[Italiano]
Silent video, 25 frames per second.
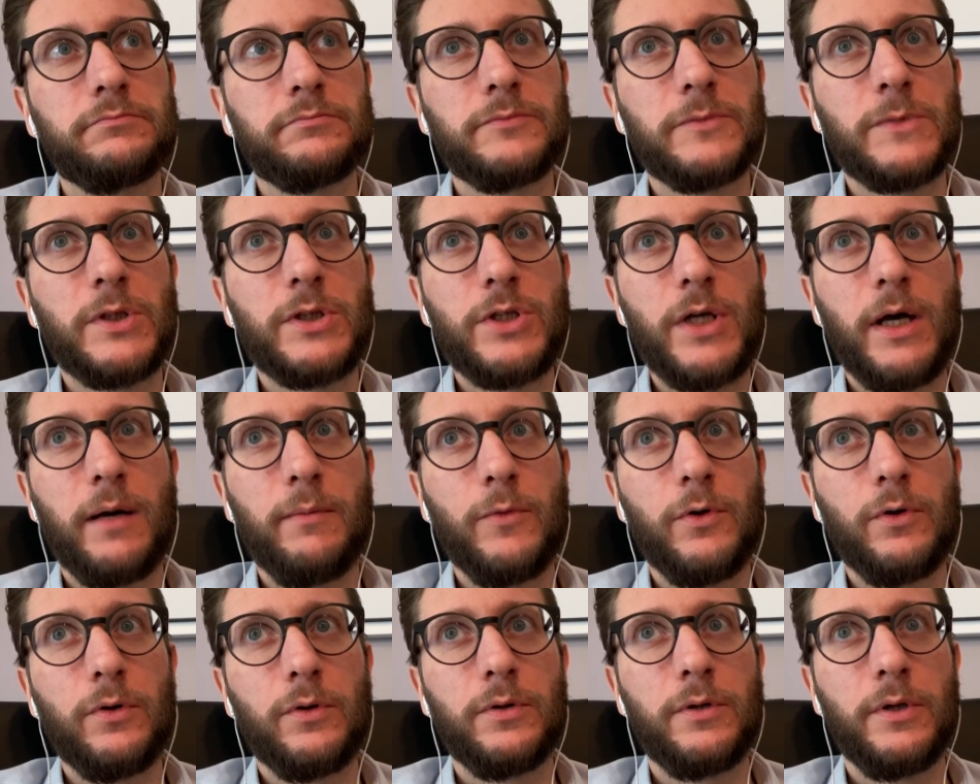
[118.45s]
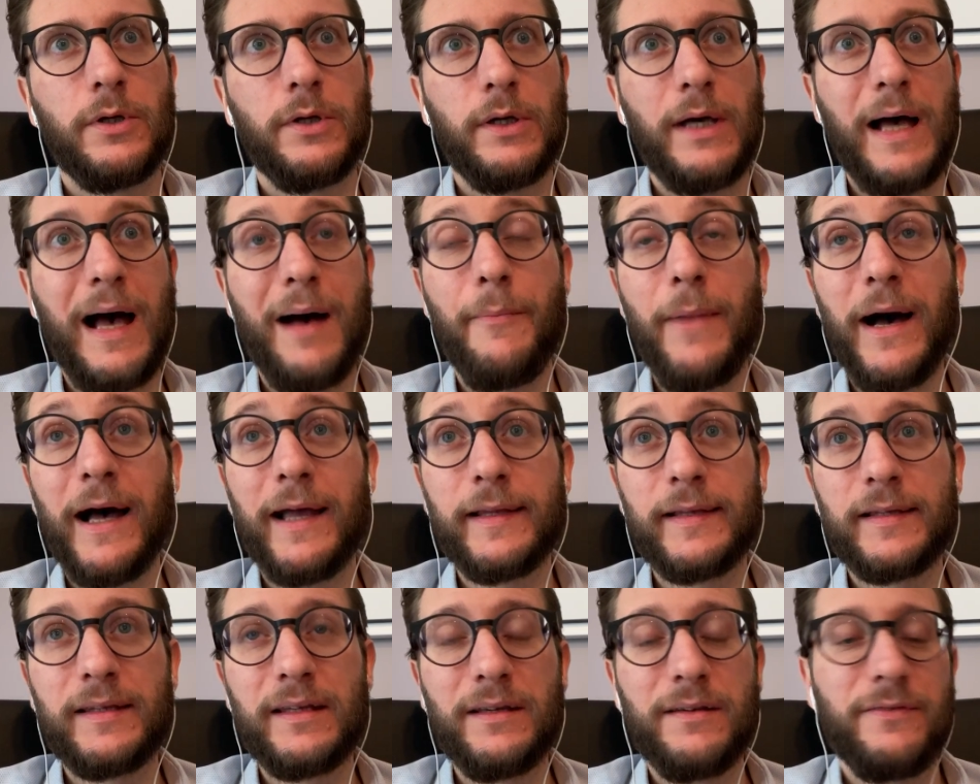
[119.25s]
diciamo eh,
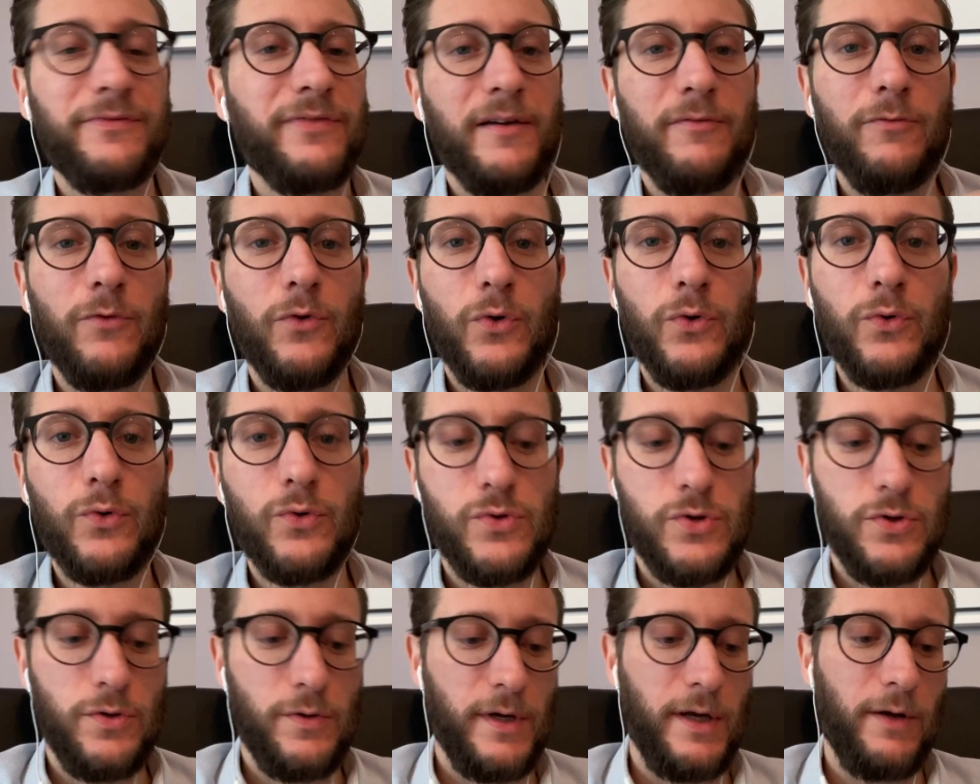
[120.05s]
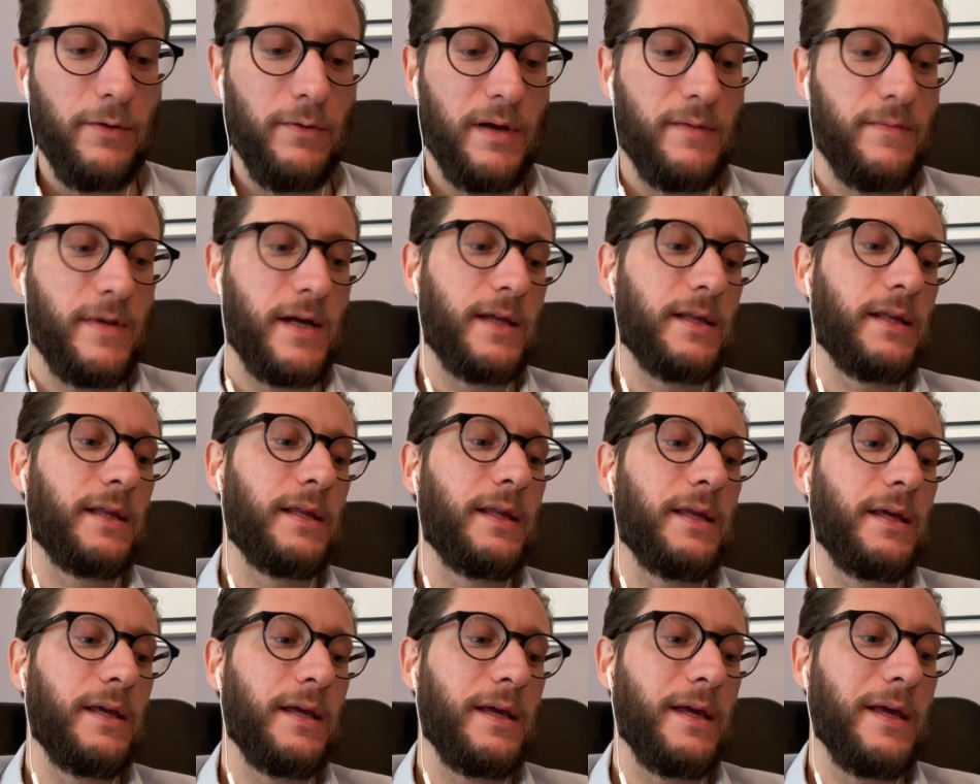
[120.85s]
amante favoloso, è un
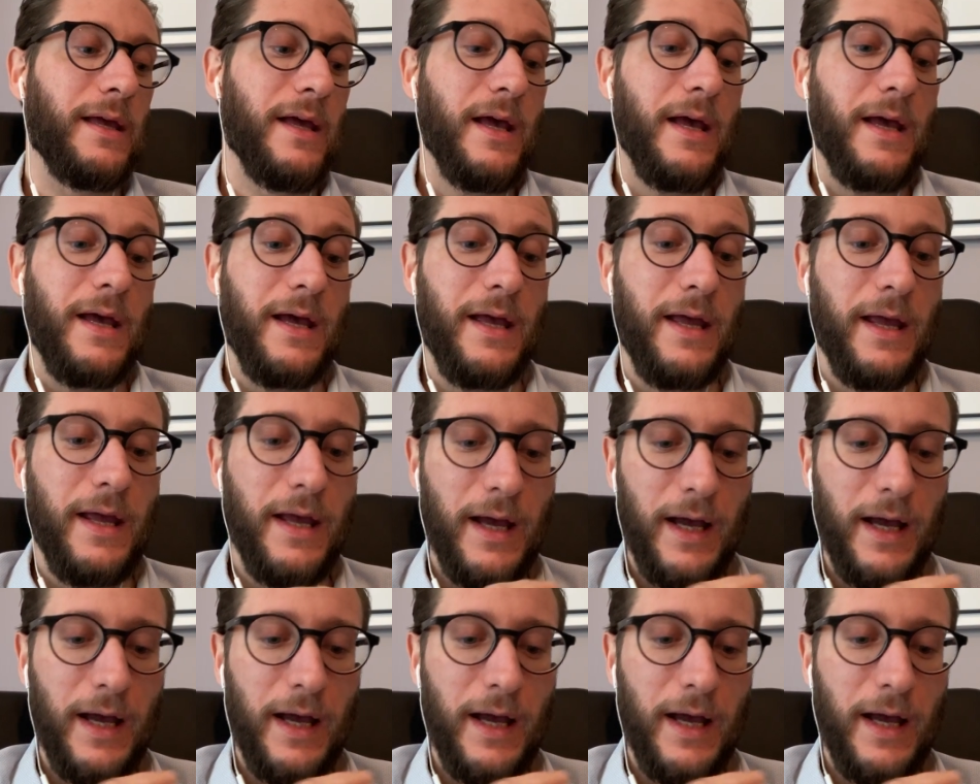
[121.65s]
amante eh,